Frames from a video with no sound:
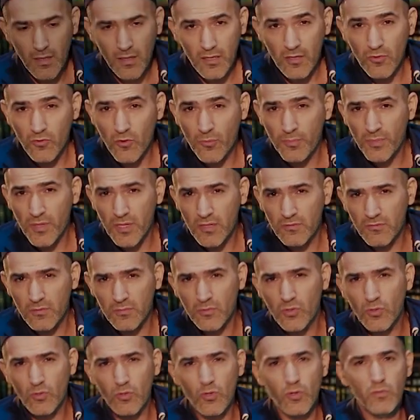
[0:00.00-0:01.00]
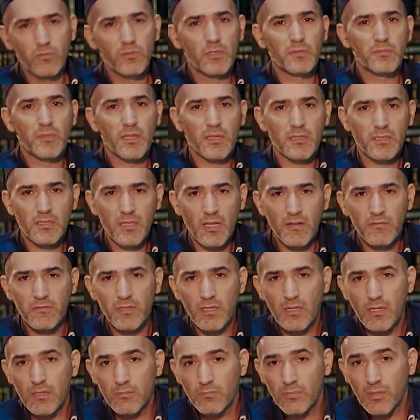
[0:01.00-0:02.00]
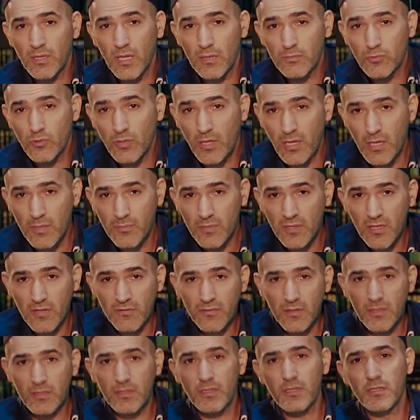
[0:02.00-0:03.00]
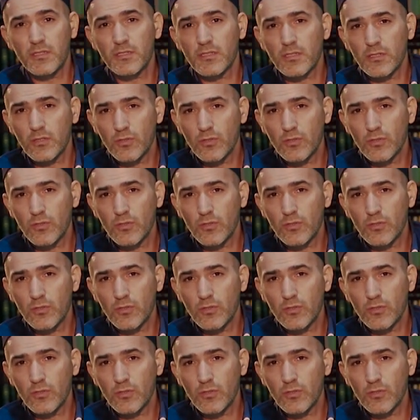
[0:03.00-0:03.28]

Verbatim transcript: Его первым духовным наставником был Абдульхамид Афанди из